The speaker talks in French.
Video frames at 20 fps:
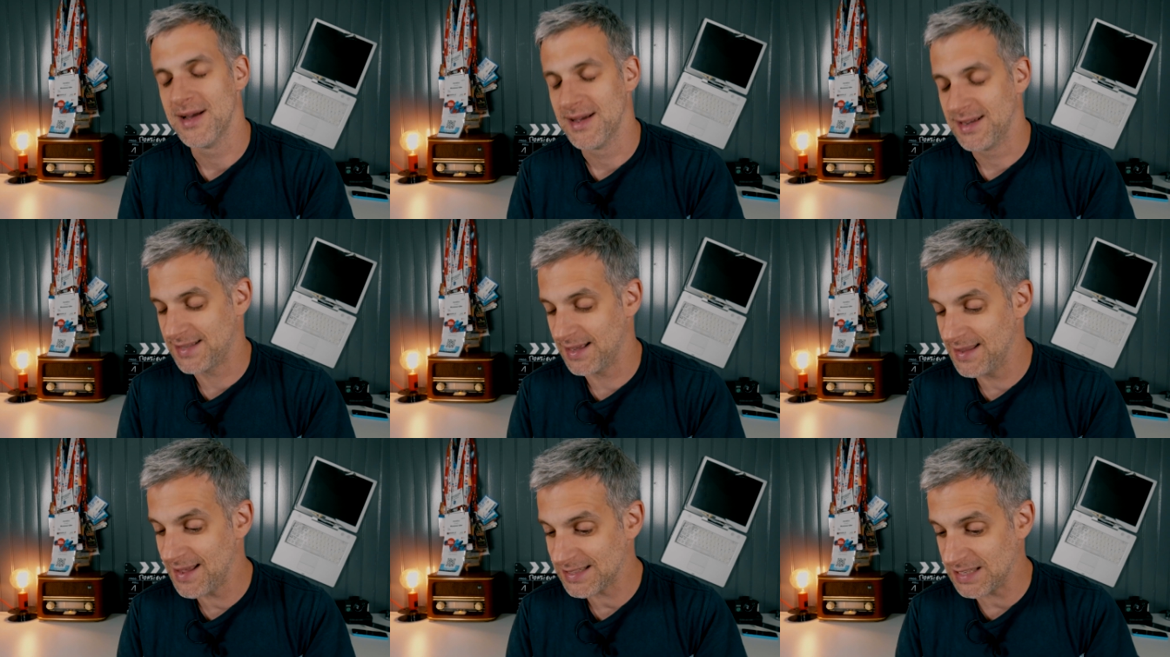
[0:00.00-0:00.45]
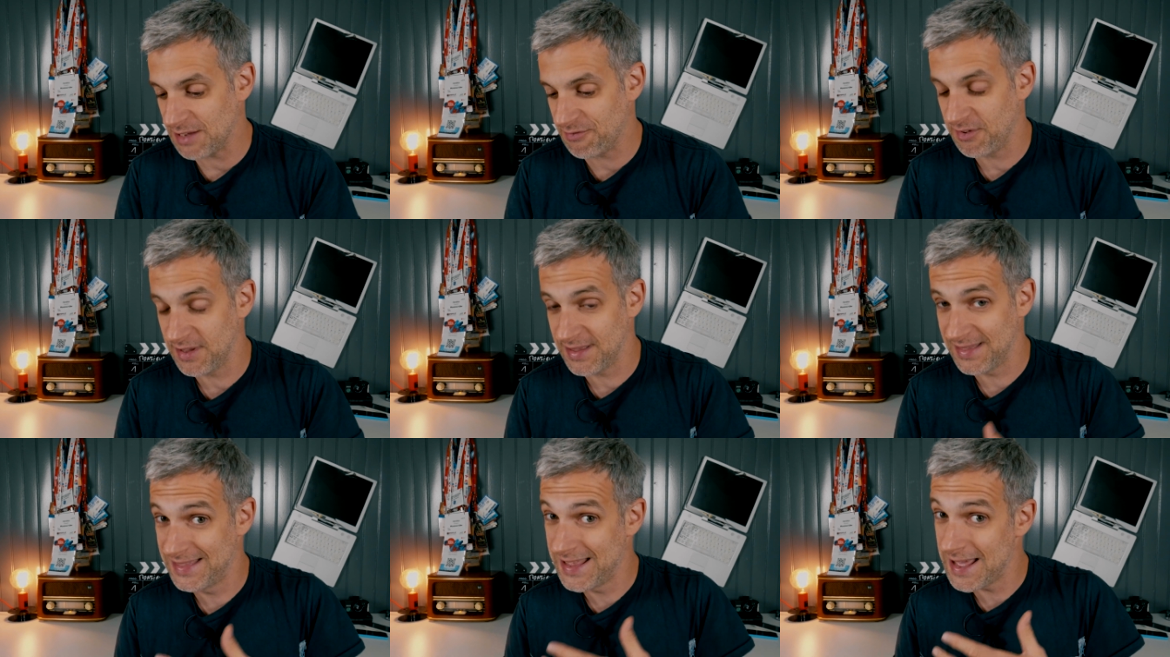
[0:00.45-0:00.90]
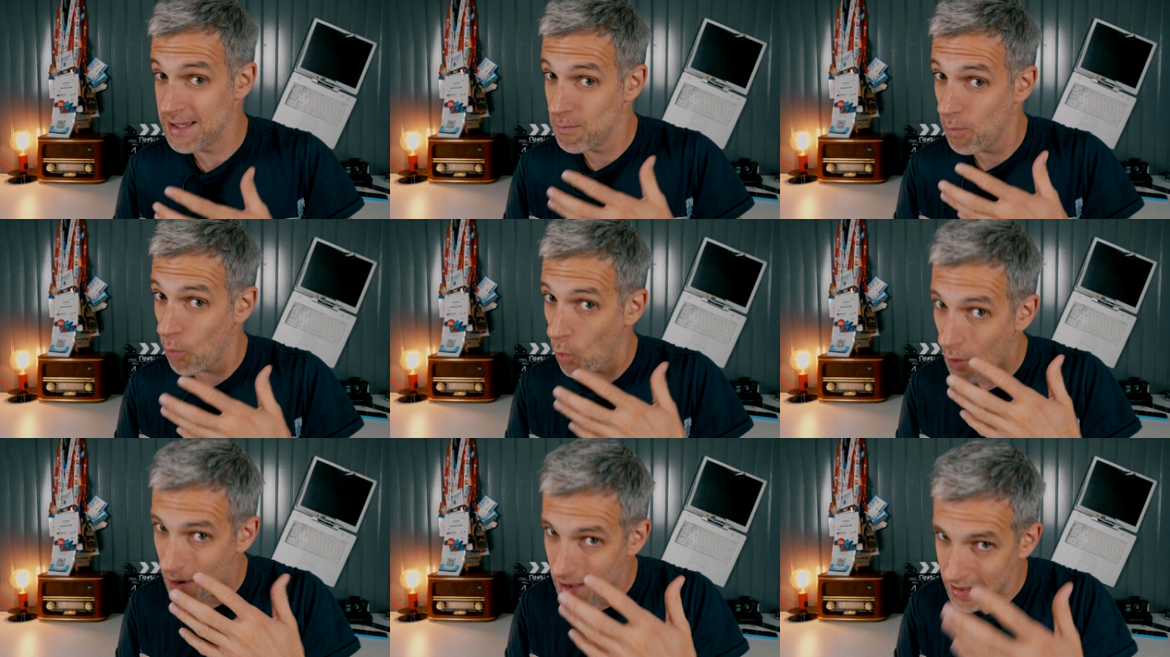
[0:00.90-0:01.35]
C'est-à-dire que ça fait des
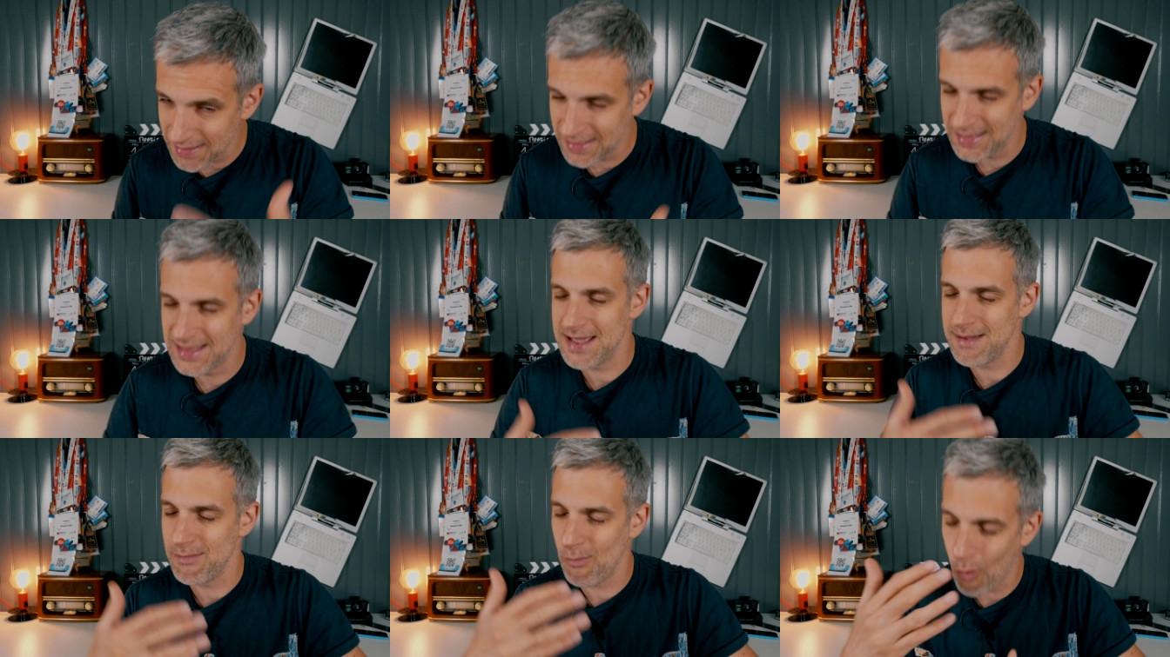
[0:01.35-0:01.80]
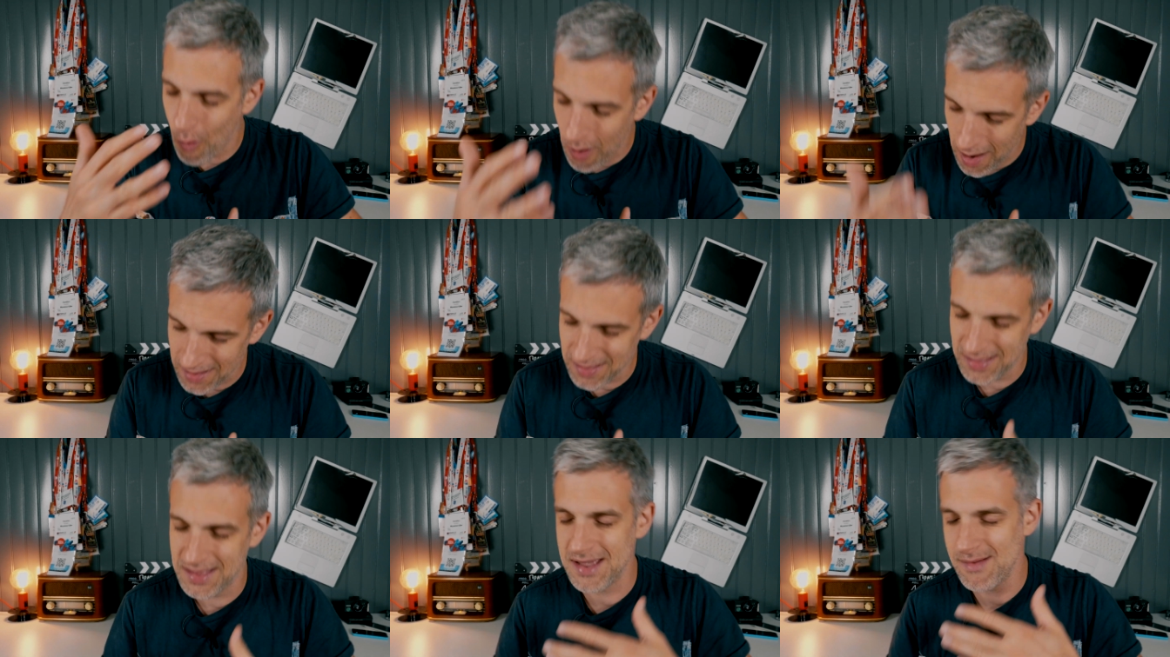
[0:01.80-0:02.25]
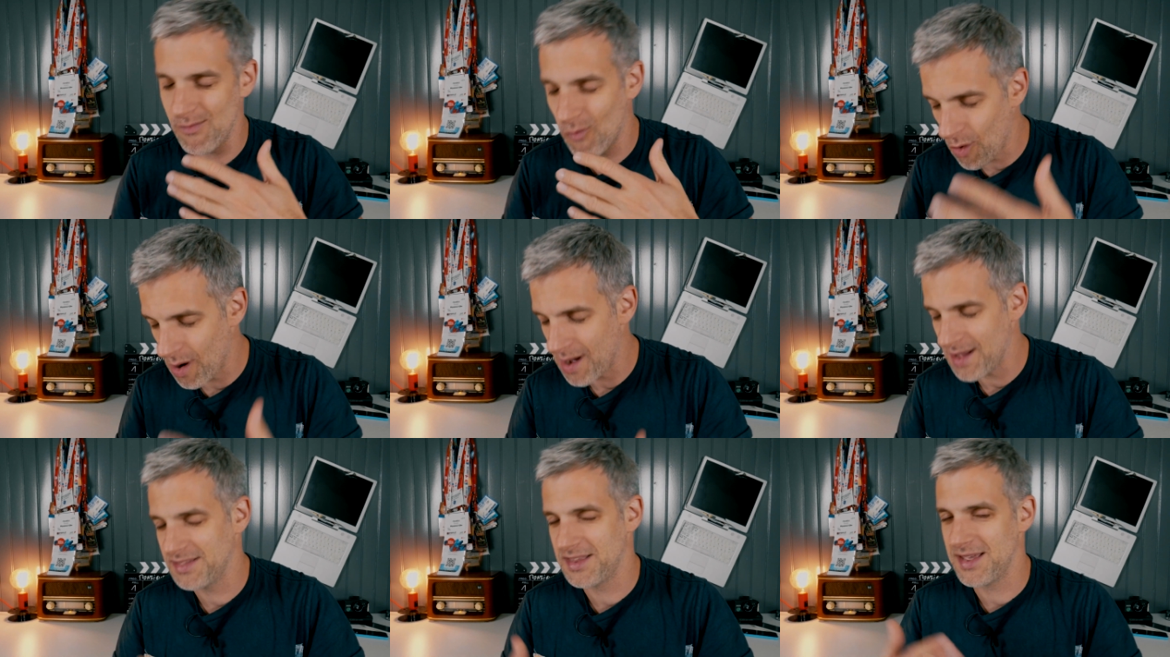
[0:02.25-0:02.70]
mois, des mois, des
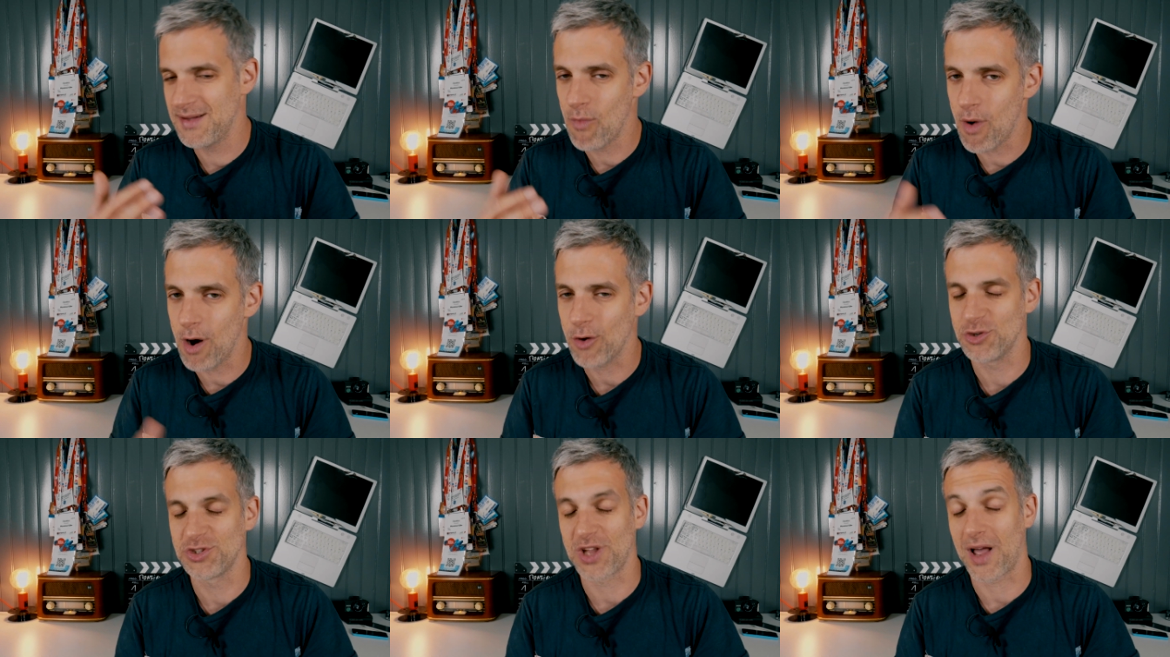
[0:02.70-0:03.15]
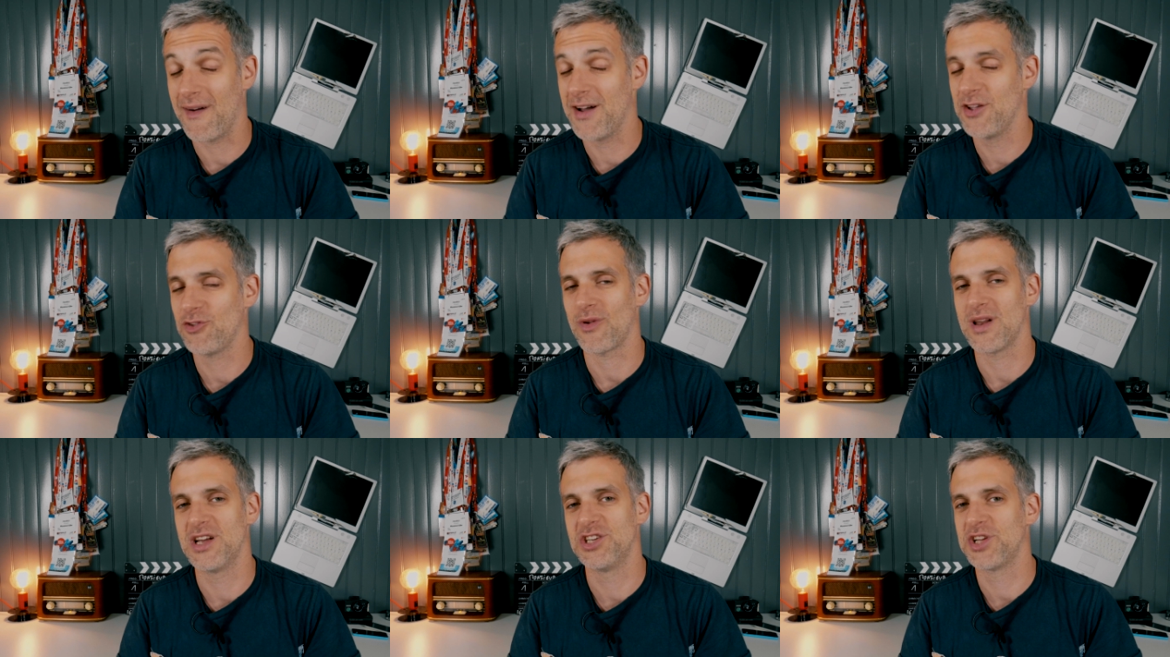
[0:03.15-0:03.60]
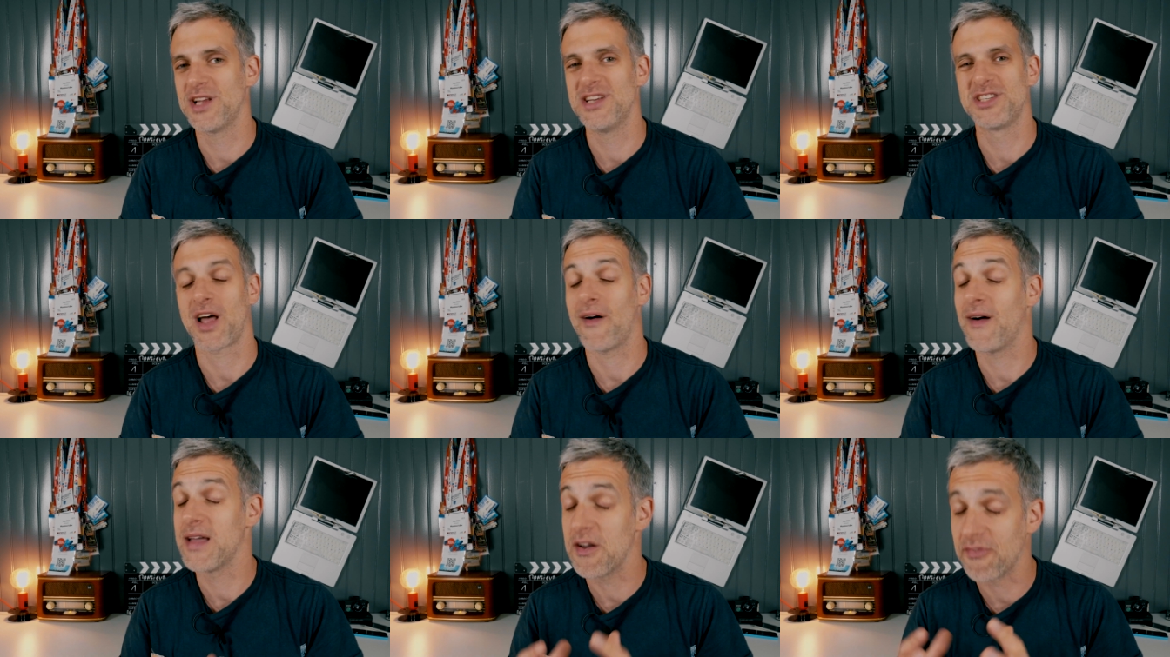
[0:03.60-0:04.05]
mois, des mois que je travaille sur la chaîne,
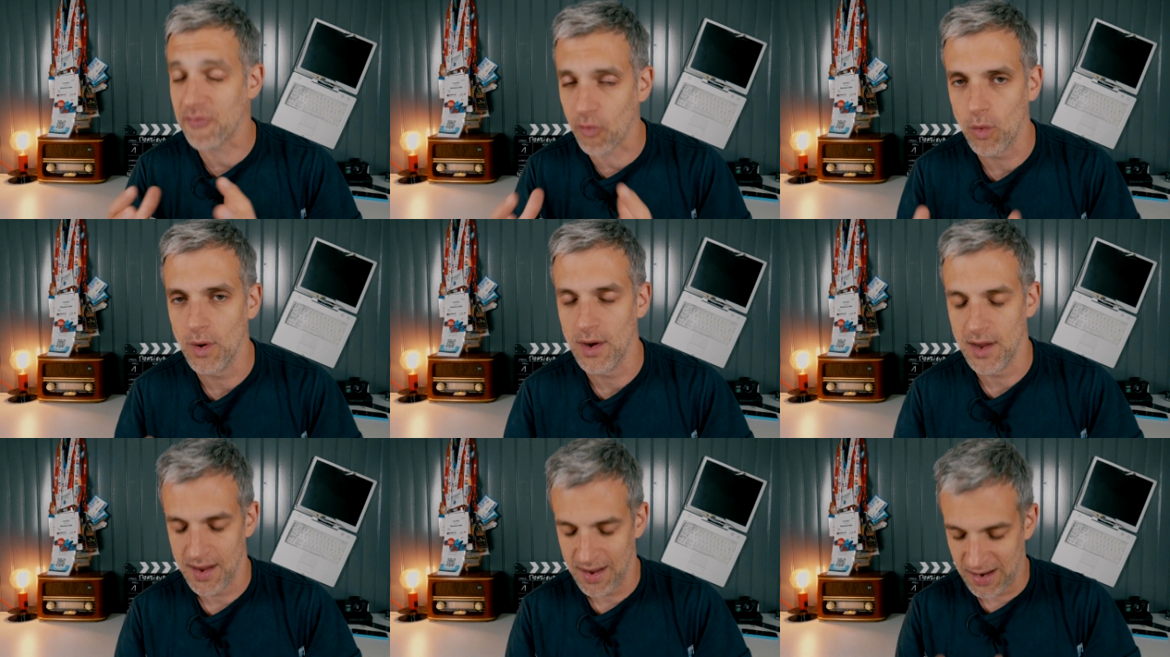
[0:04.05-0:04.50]
je travaille à fond.